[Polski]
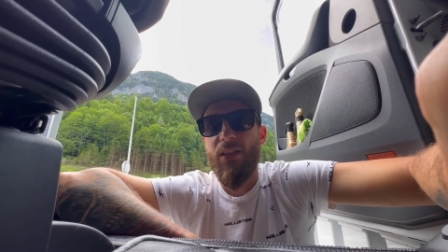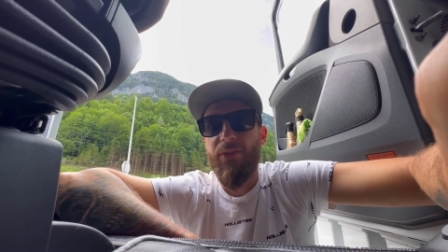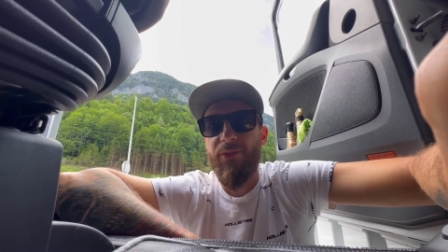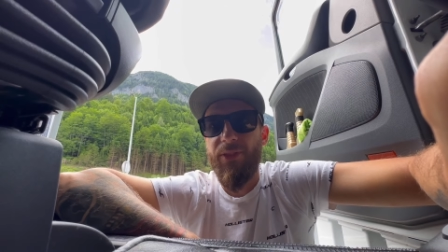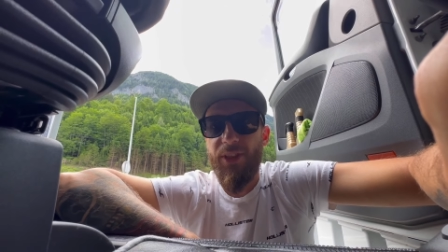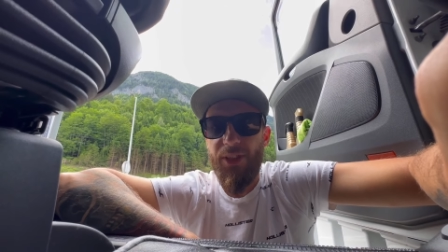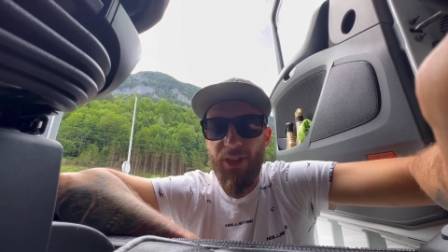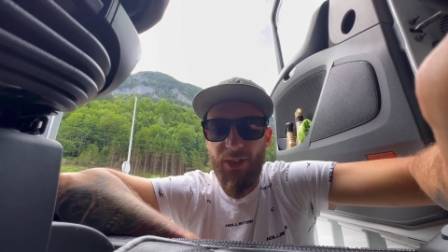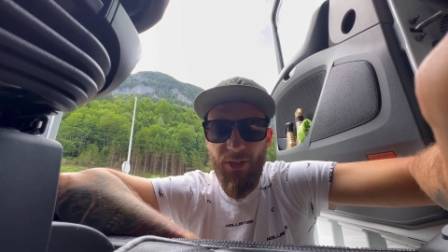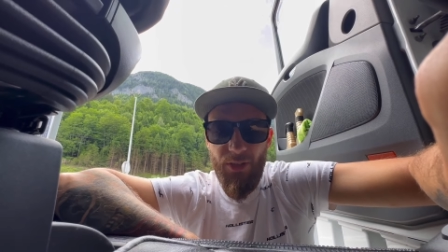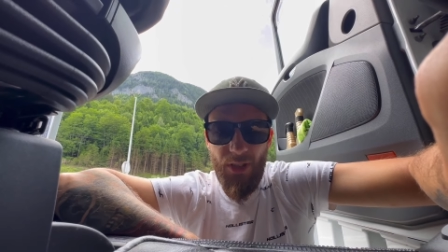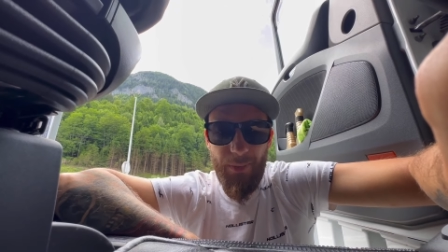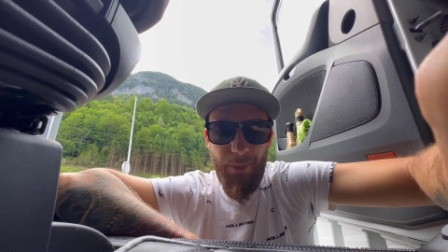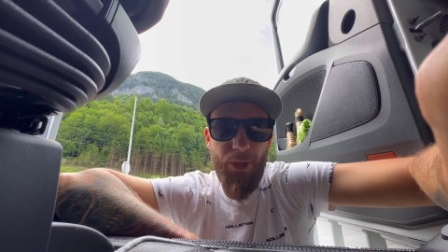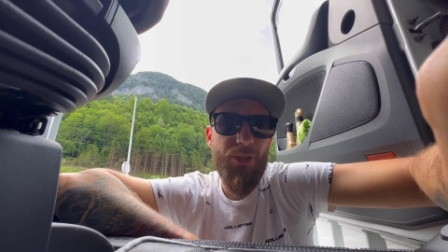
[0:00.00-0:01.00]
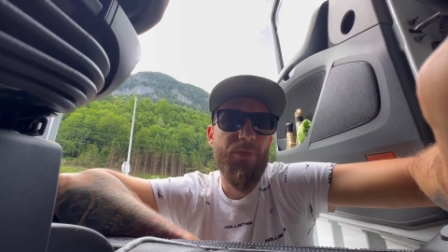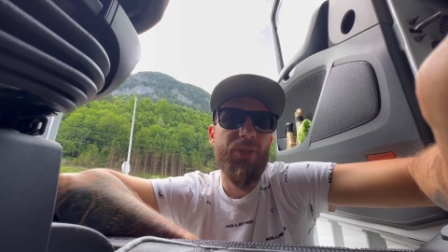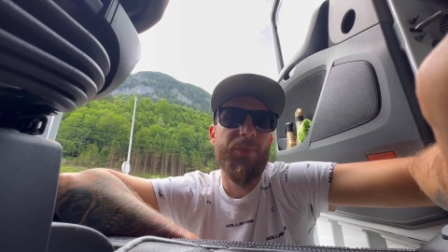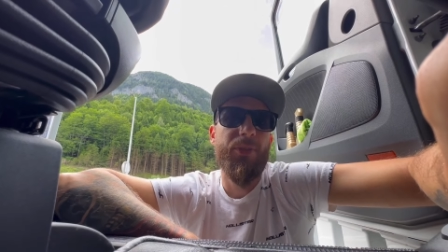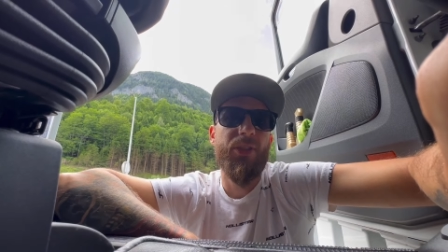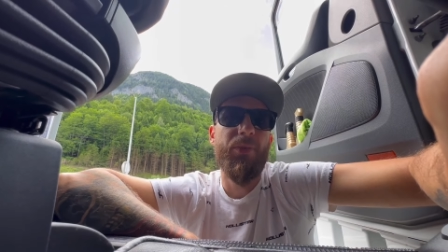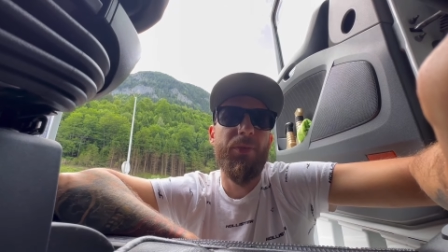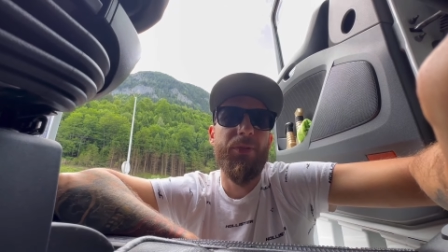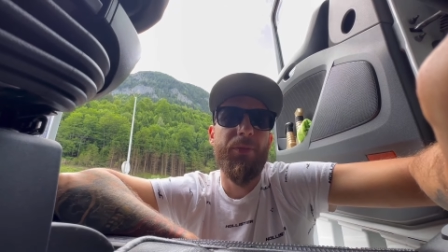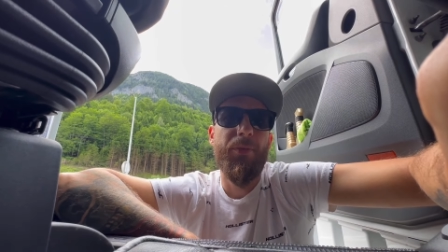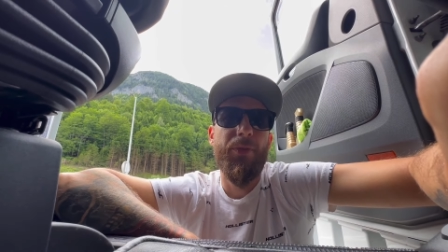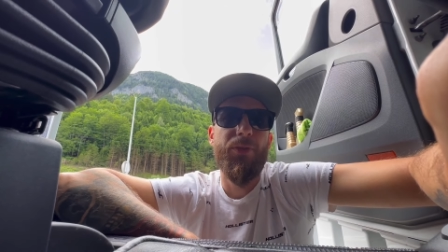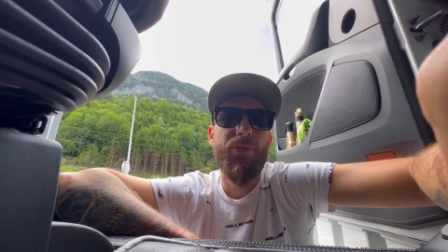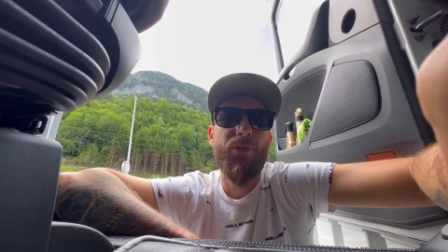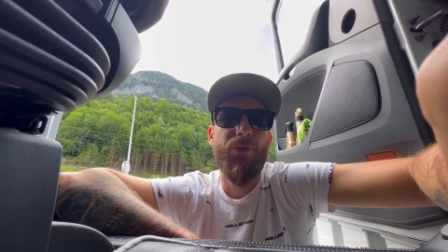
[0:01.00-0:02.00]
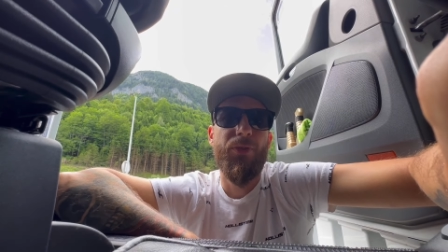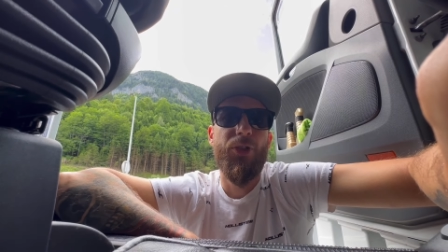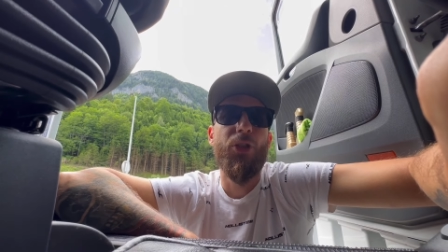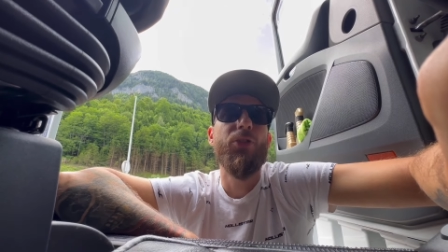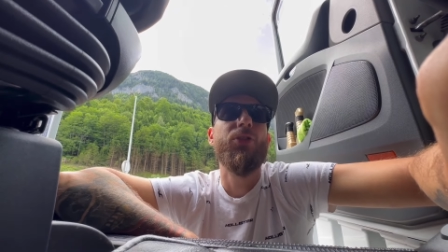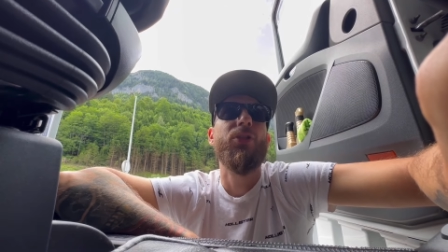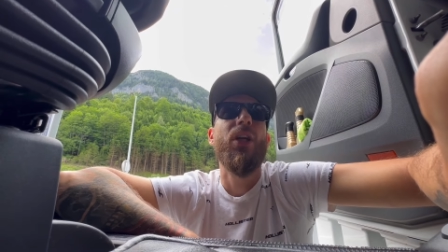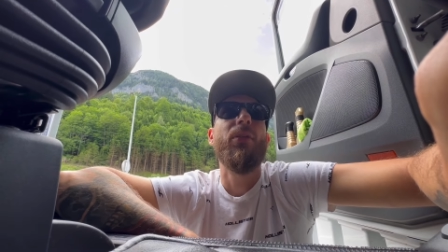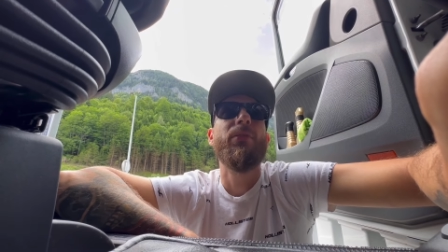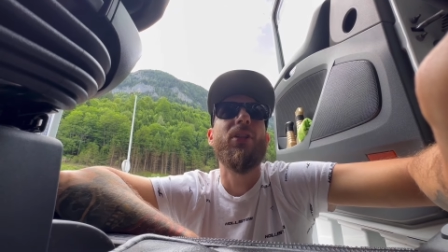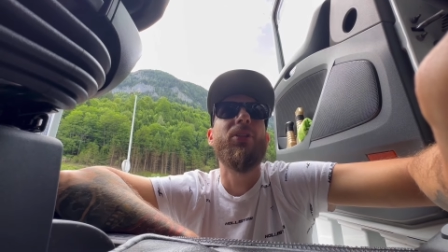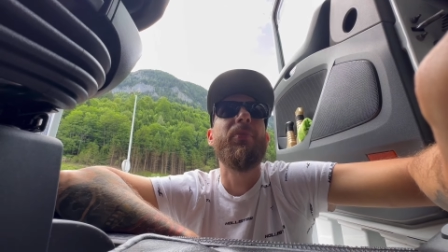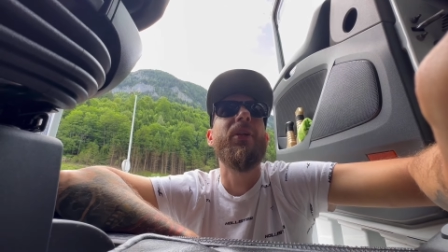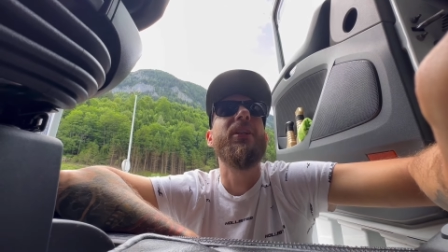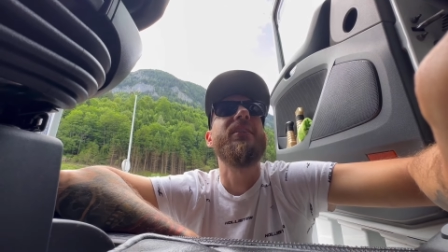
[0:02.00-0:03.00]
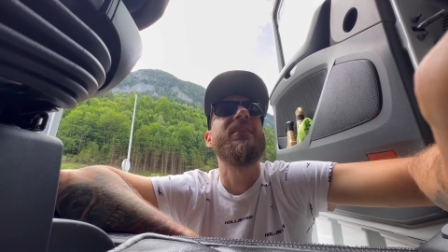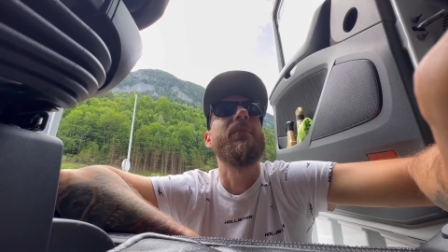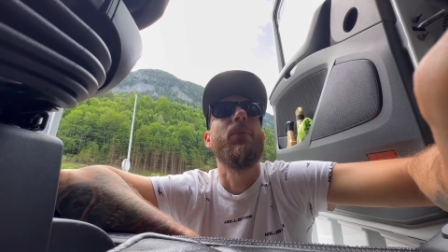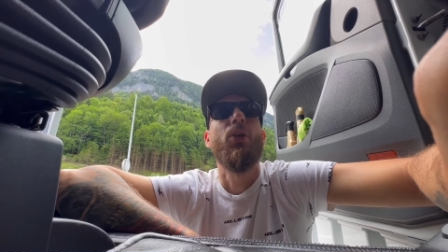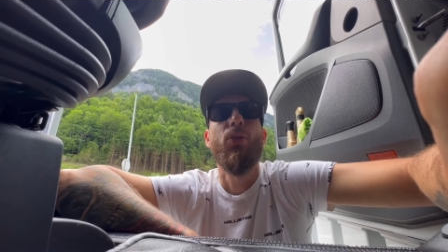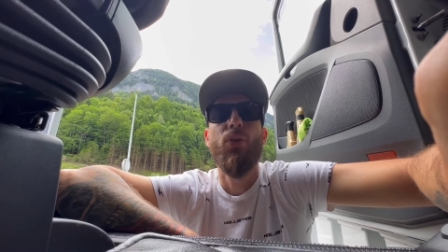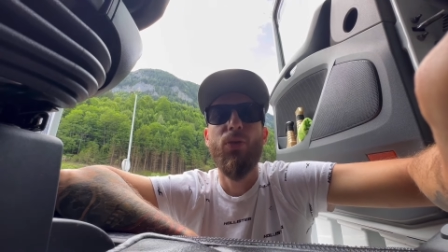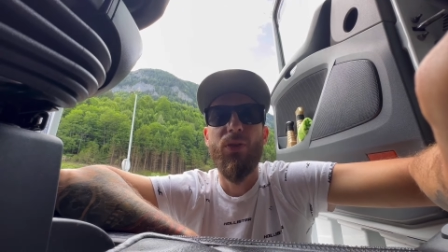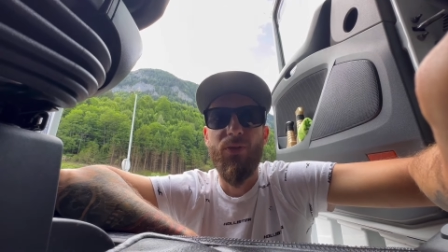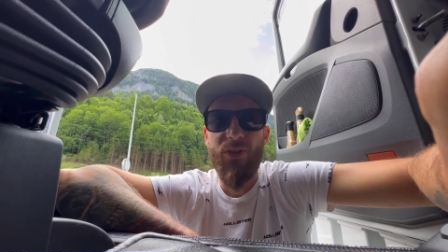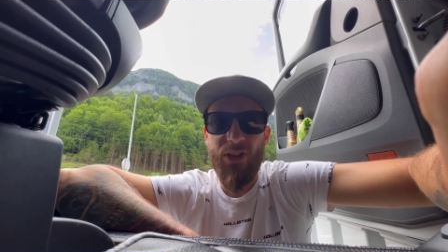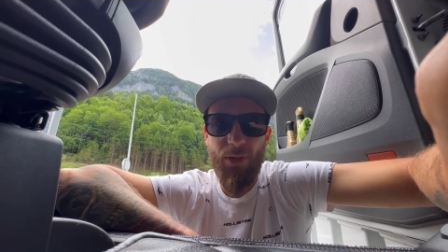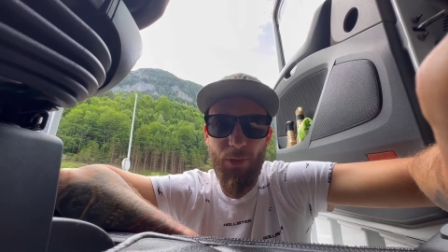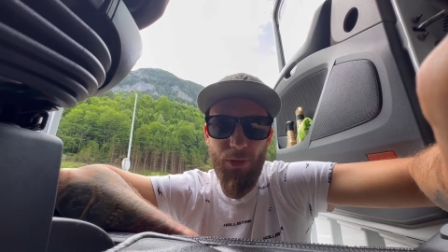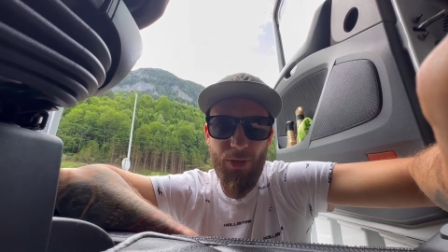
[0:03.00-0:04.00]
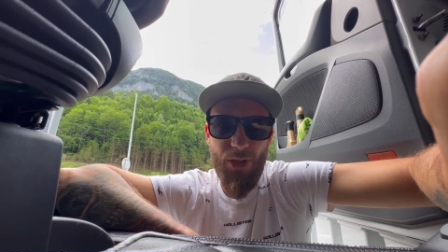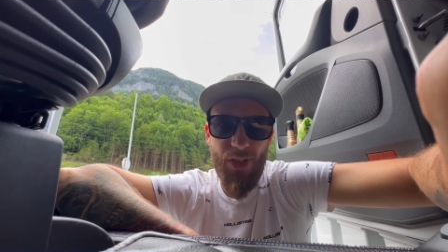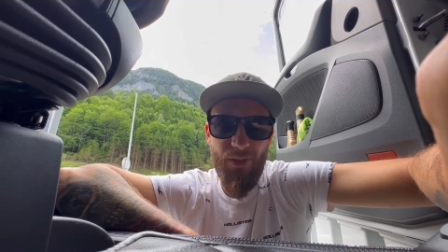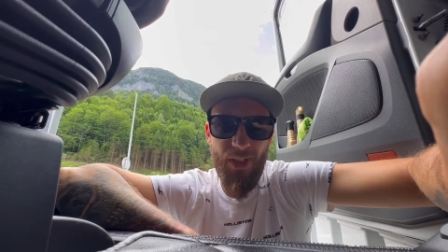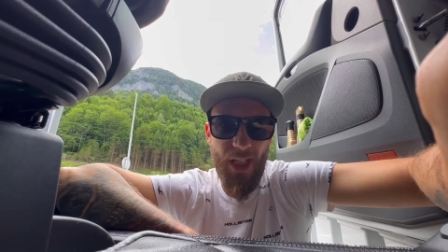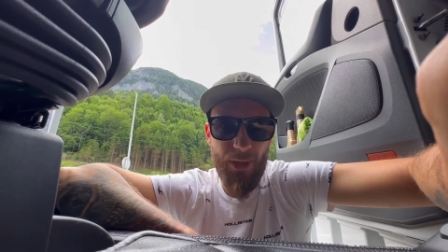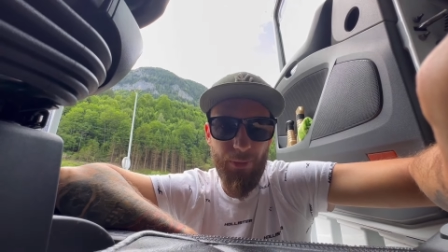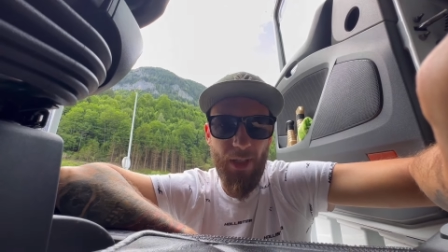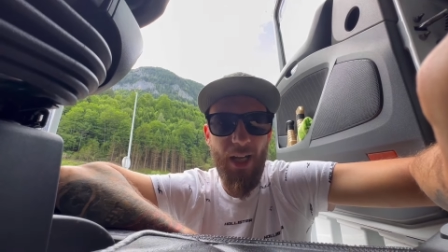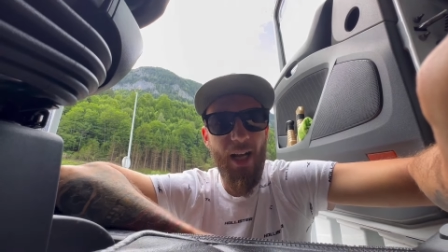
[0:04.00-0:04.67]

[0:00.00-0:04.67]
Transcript: Wiecie, no najprostszym sposobem jest po prostu wsiąść do auta, odpalić samochód, załączyć światła.